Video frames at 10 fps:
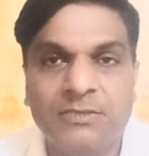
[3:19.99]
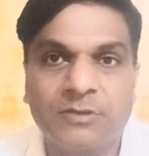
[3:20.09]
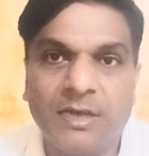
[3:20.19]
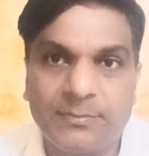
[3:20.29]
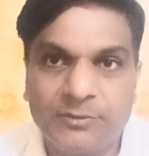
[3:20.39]
तो
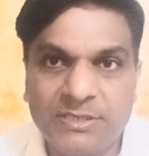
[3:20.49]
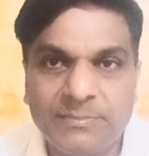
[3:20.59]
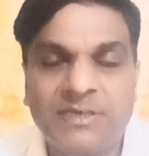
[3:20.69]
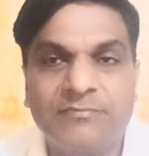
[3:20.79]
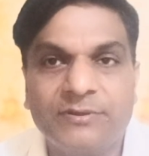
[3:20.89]
आपको ये
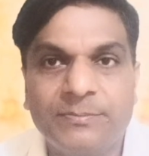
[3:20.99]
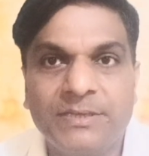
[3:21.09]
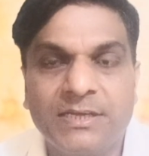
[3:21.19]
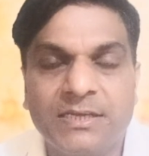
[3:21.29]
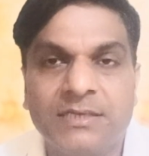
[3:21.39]
बेनिफिट
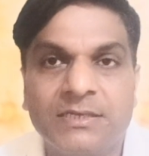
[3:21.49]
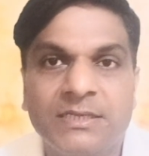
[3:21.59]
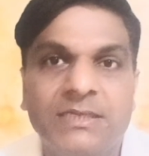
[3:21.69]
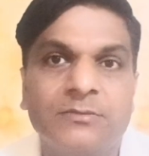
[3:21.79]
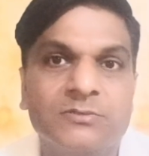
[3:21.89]
भी है ठीक
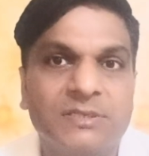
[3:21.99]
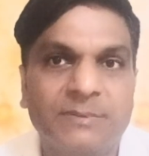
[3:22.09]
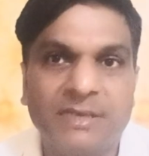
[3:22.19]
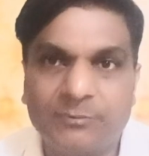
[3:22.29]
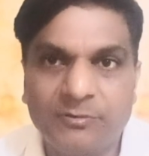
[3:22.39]
है दूसरा
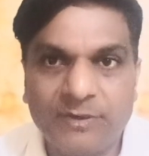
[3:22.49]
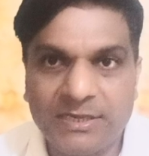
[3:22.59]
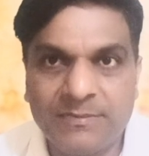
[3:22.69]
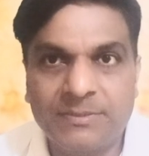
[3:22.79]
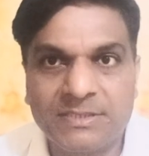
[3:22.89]
मैंने आपको
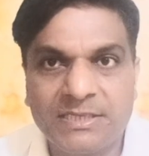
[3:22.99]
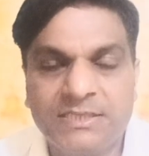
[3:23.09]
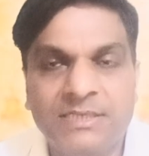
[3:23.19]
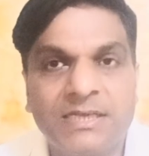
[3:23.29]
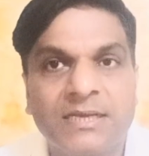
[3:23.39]
वारंटी बता
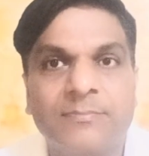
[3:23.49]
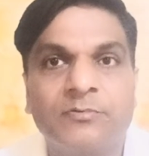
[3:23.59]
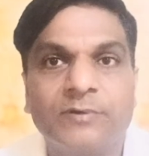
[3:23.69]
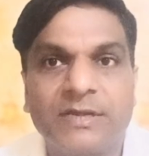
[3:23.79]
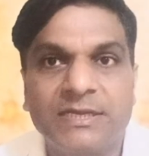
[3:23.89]
दिया कि अगर
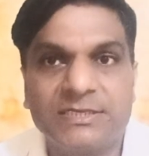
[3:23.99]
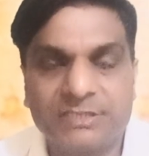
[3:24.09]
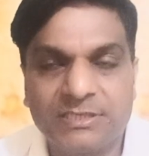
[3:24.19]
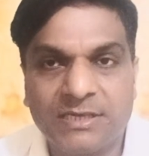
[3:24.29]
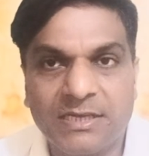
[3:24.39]
आपको वारंटी
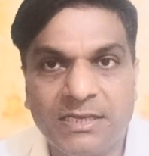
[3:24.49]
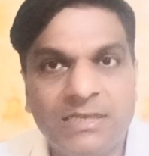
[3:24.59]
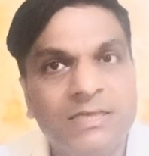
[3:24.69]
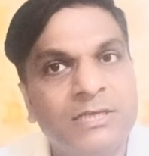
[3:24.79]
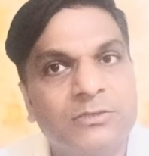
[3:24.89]
एक्सटेंड कराना है